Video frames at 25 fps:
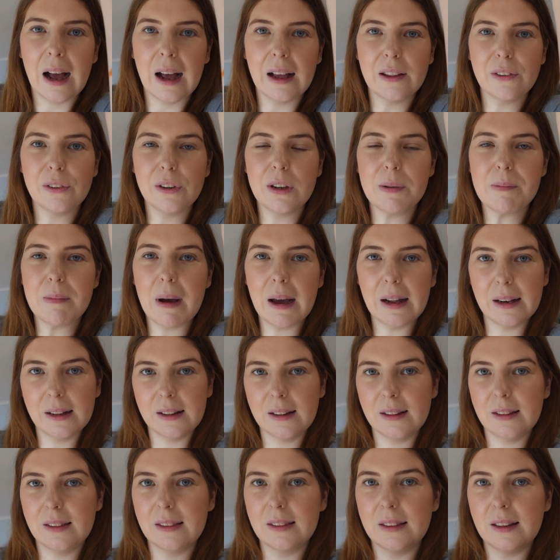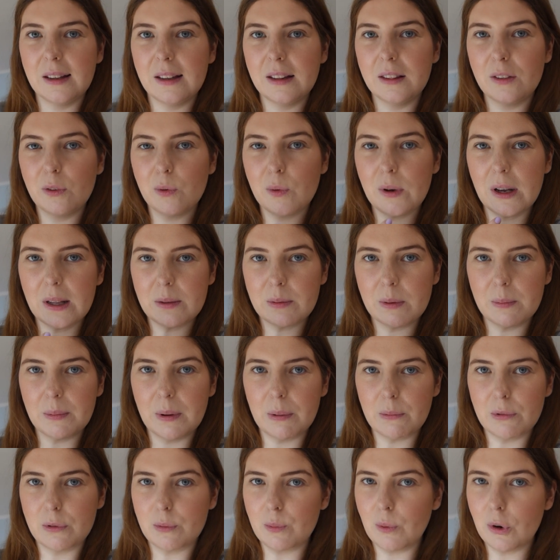Also die Matten sehen so erstmal
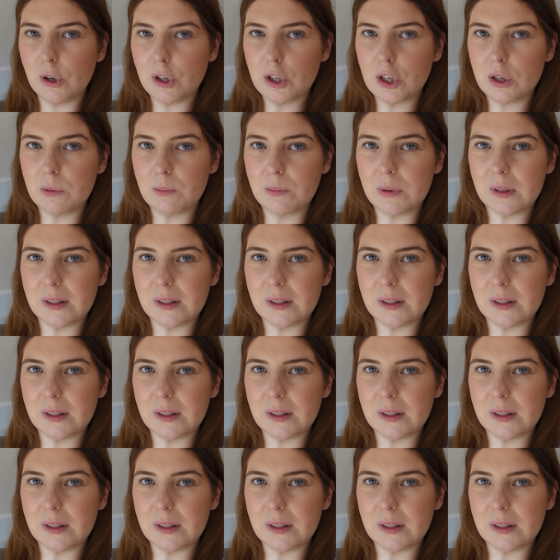beim Swatch